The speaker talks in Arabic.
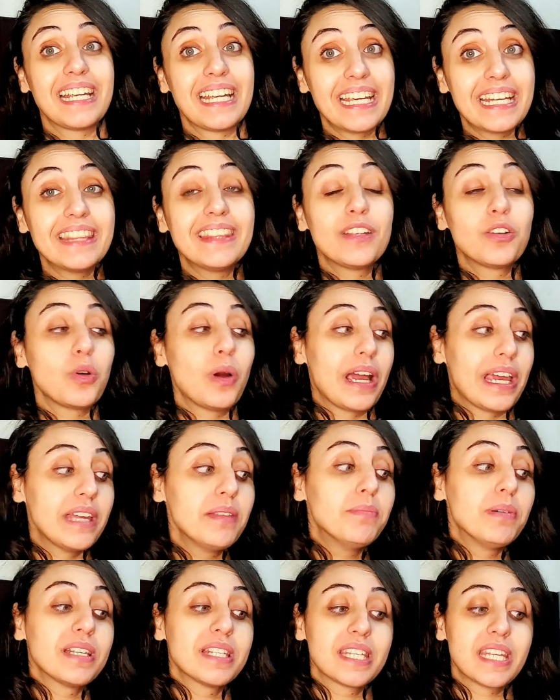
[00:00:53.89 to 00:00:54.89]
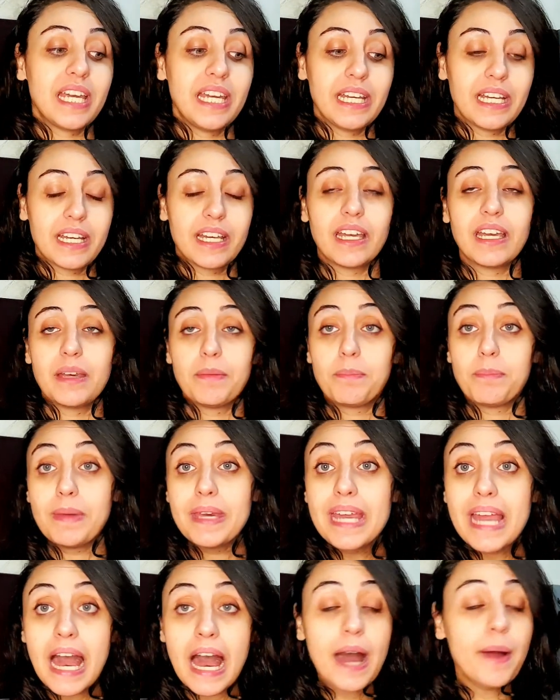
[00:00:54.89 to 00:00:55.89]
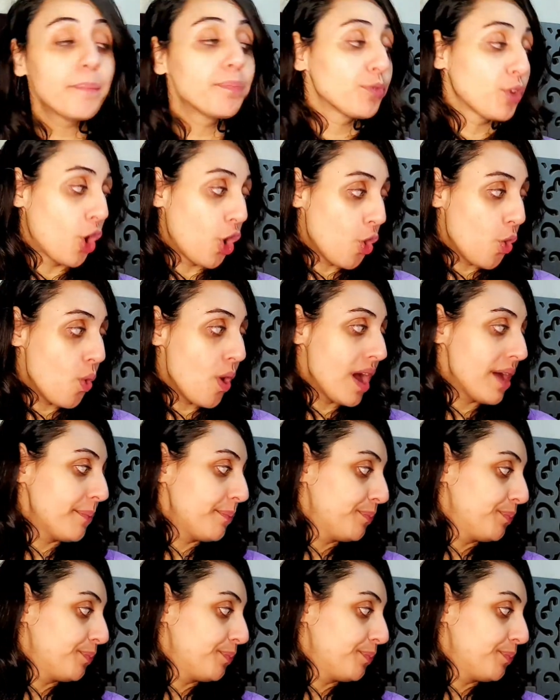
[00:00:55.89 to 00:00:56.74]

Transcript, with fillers: جدا واكيد بنصحك بيها هو